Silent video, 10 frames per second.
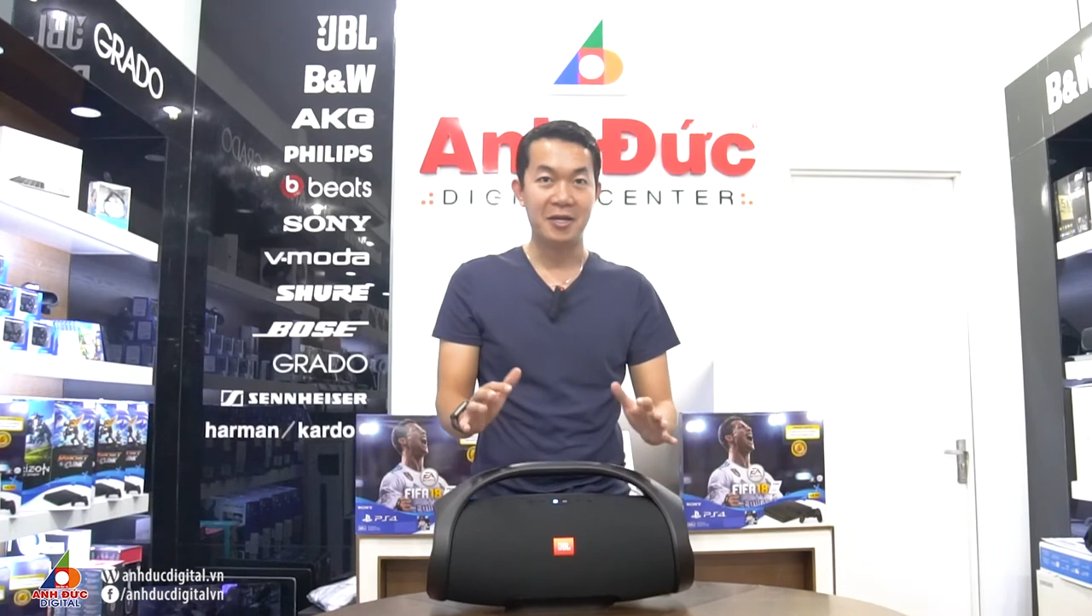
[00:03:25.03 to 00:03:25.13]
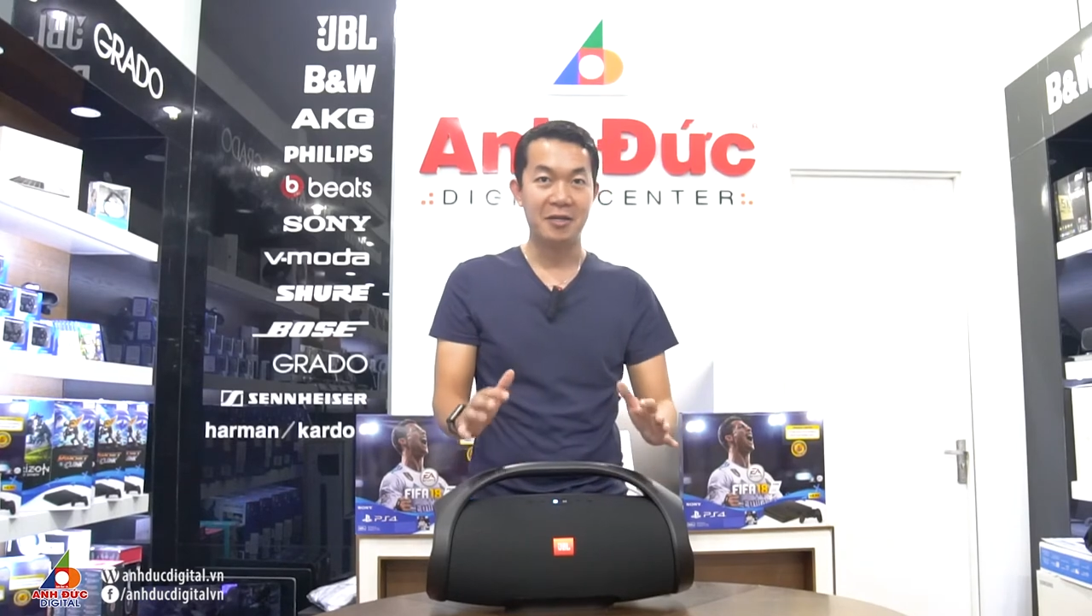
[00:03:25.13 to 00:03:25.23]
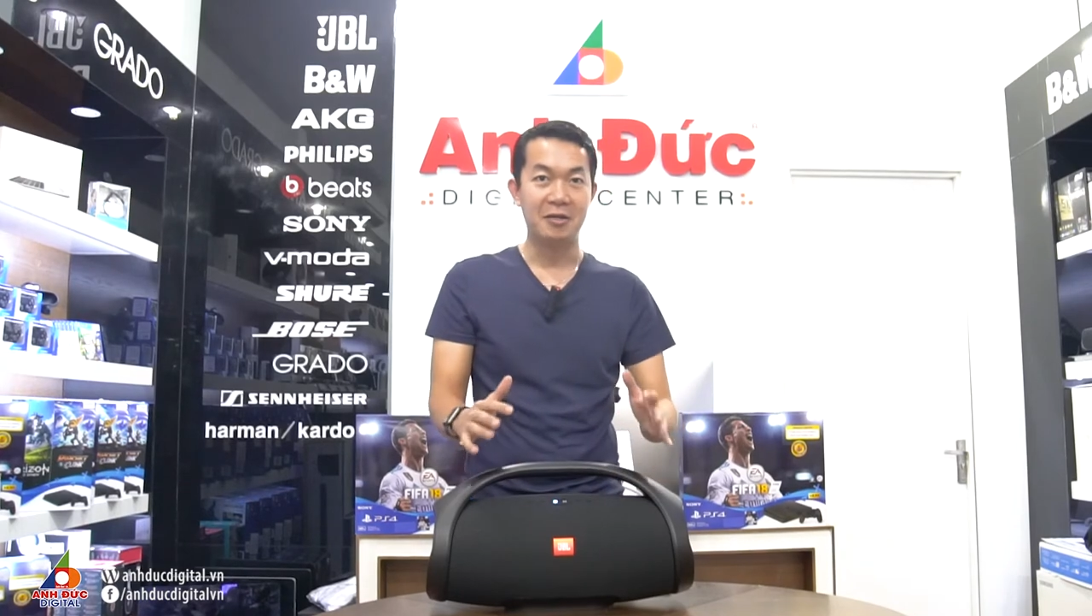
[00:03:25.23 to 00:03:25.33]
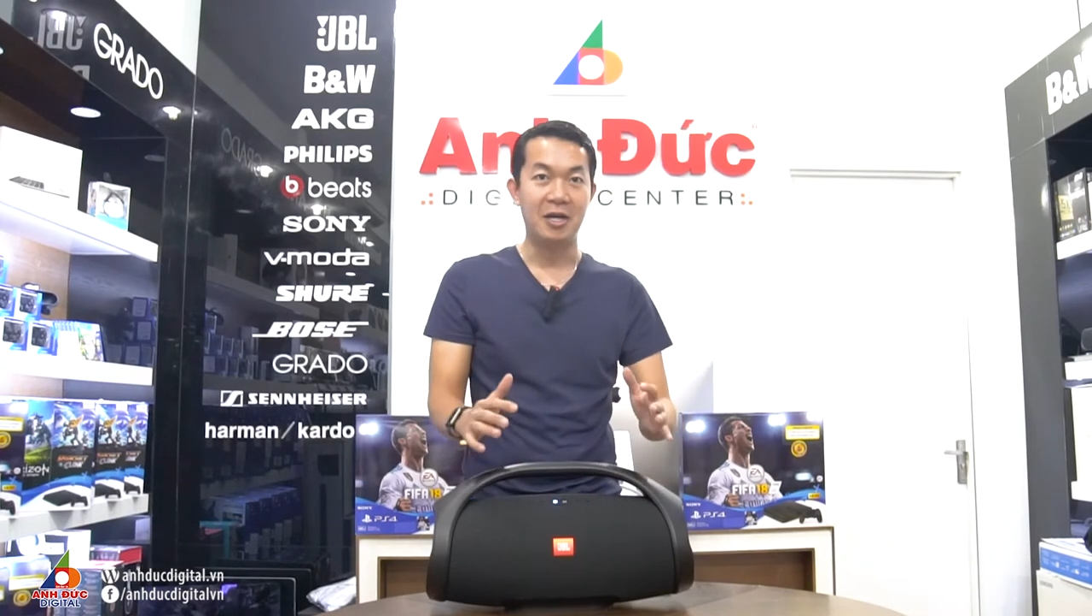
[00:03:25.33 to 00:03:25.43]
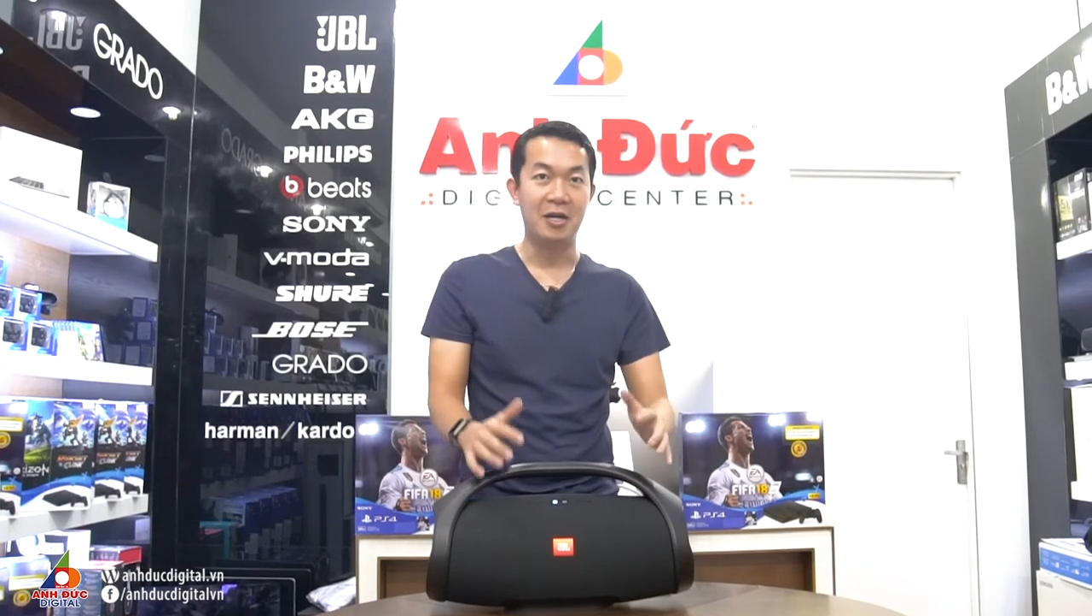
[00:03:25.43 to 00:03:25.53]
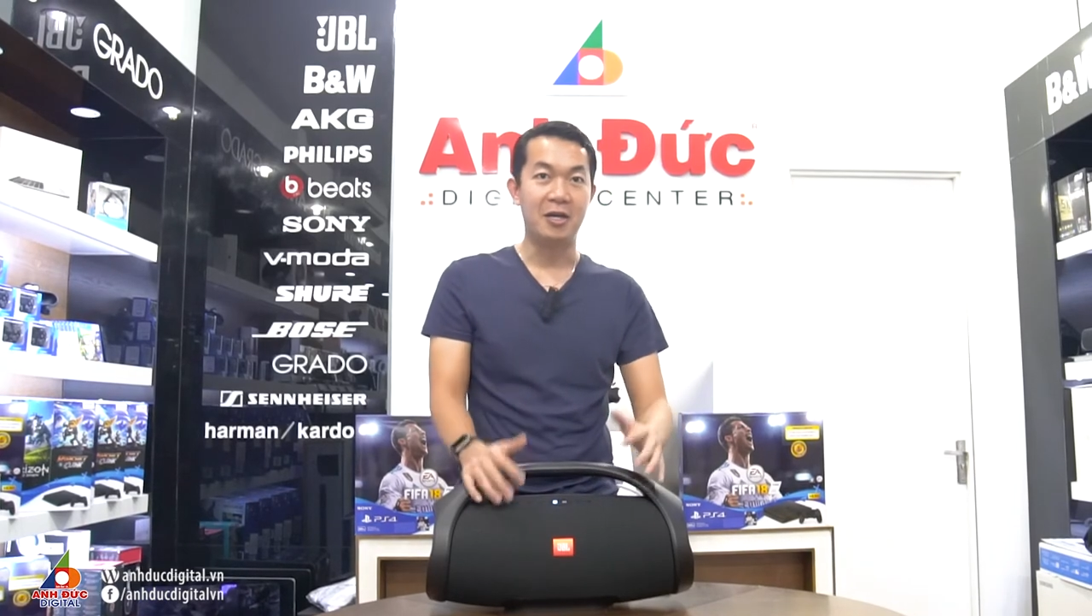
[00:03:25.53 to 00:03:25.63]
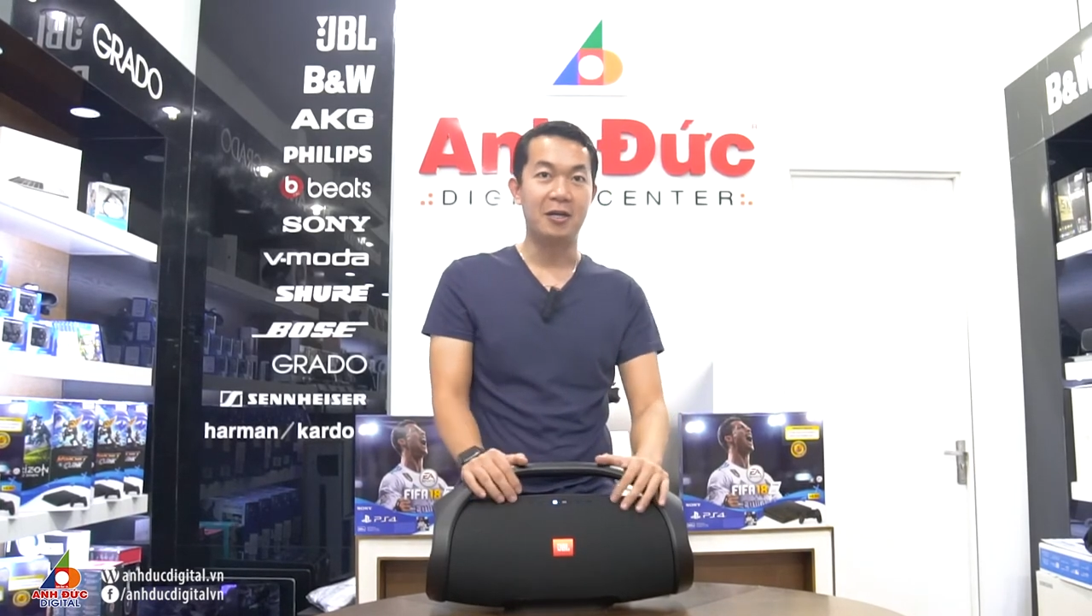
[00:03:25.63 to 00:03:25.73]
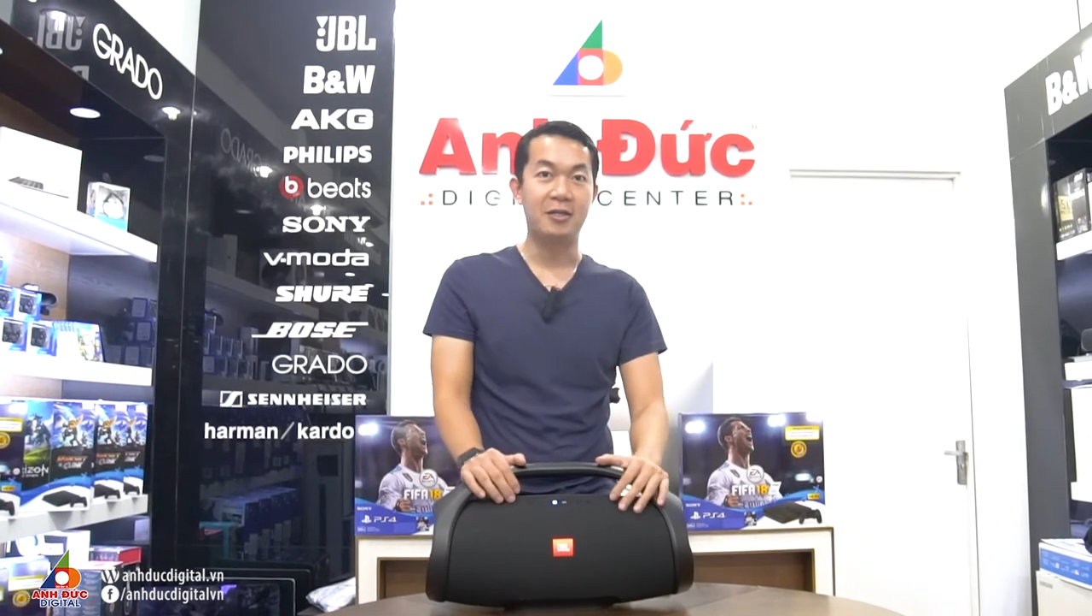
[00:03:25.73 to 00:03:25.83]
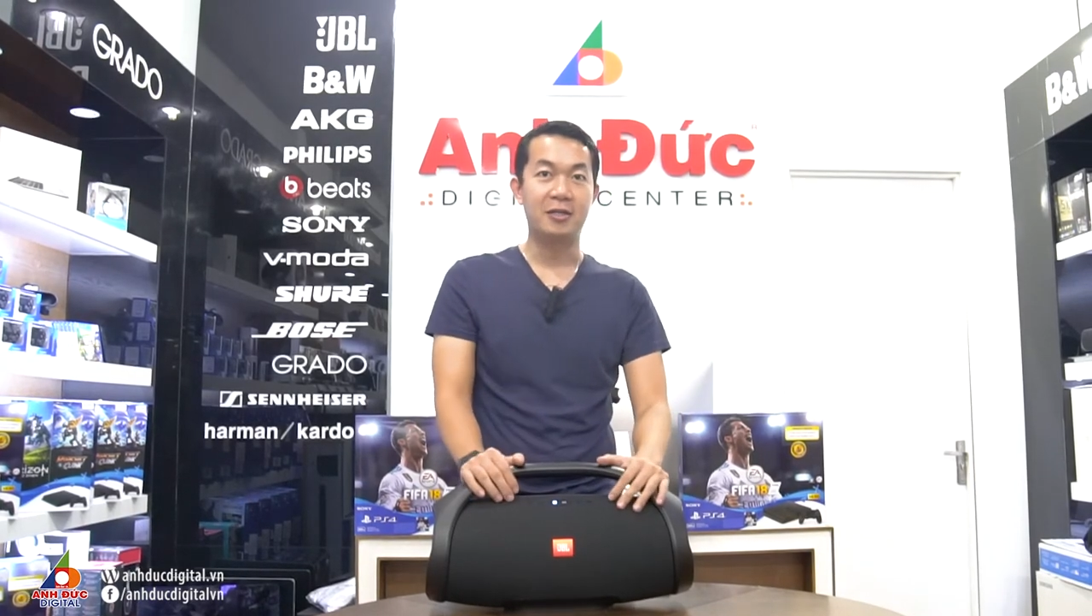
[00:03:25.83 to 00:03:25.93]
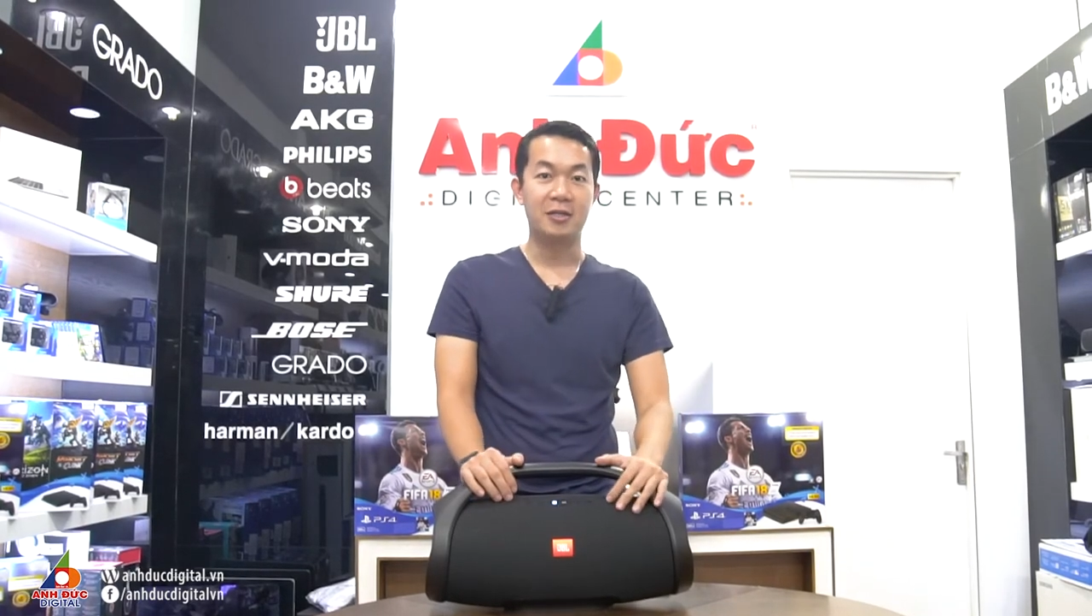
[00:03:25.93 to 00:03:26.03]
đấy,
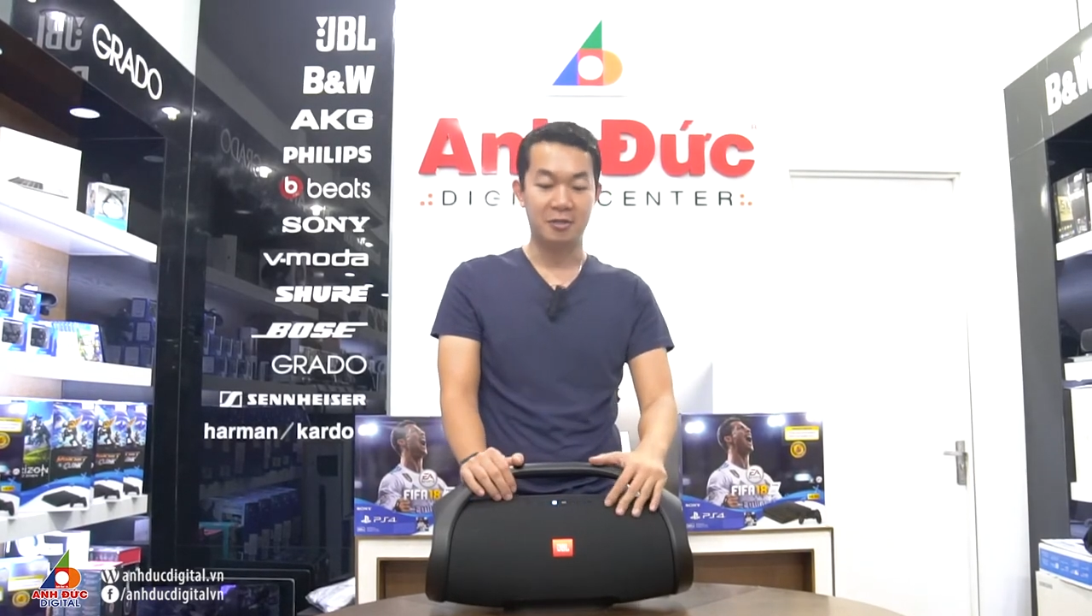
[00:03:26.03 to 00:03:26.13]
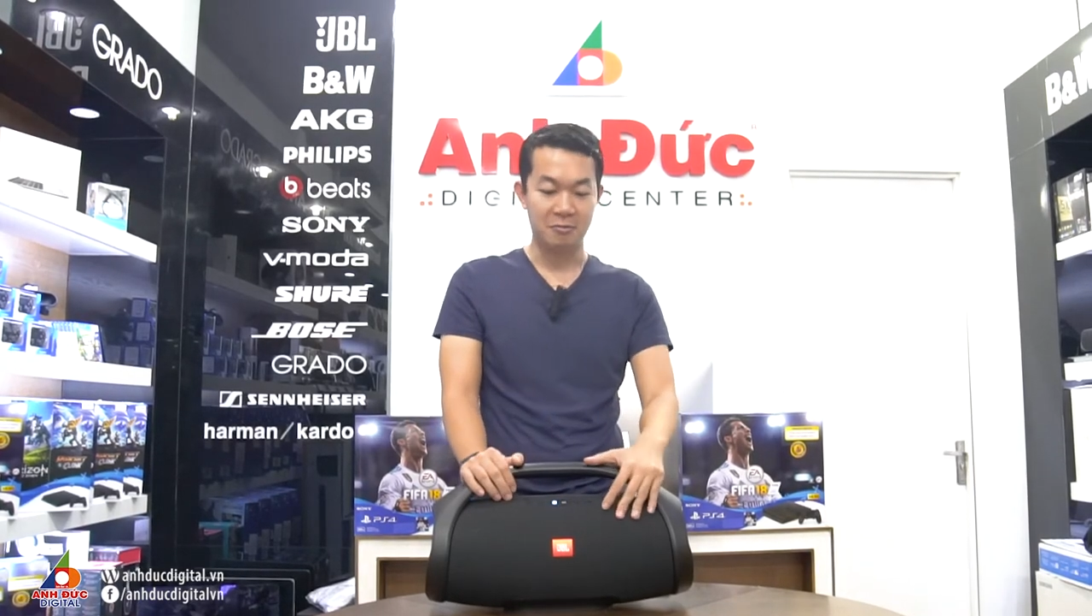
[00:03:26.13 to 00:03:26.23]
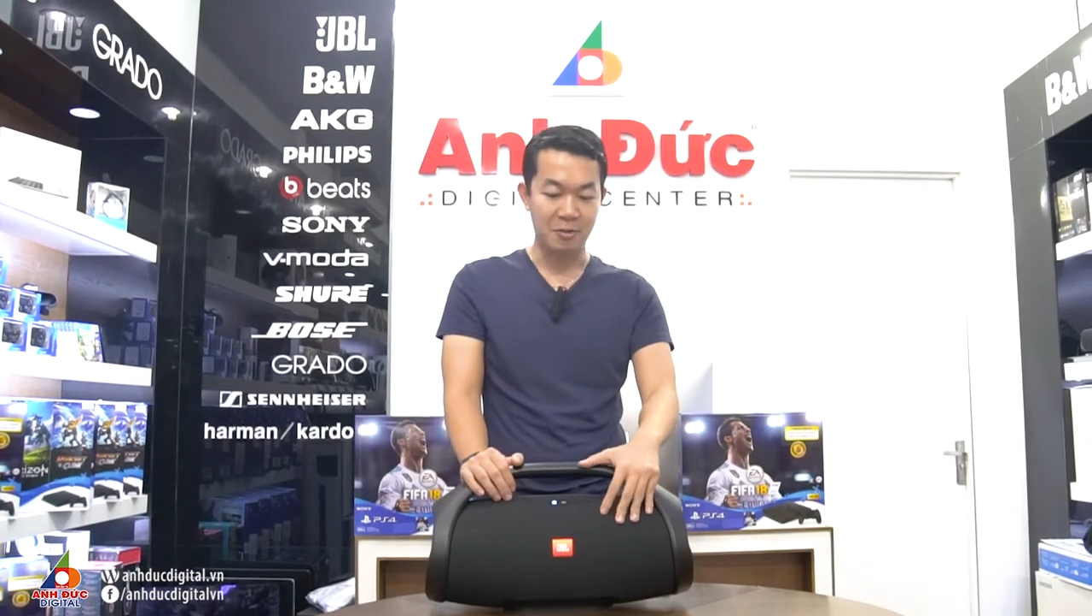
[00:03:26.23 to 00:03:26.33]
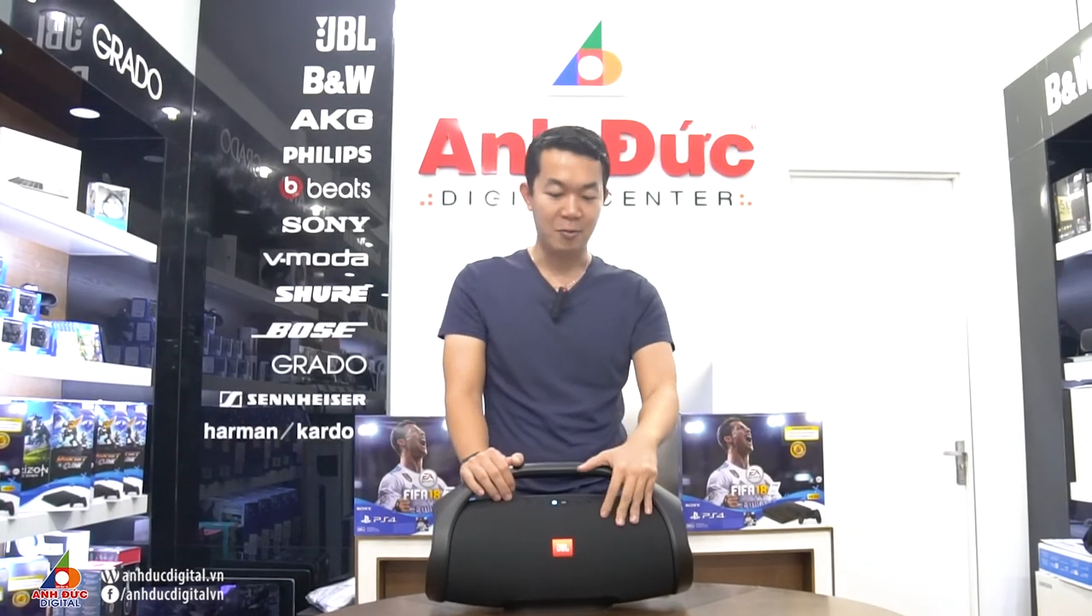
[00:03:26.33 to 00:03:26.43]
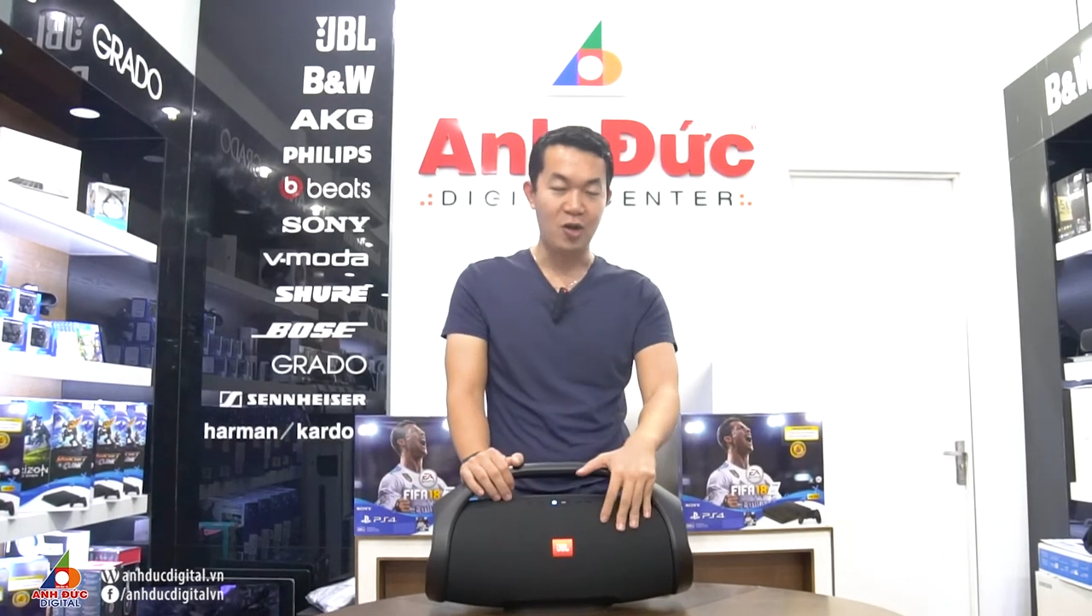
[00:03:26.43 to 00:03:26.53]
dòng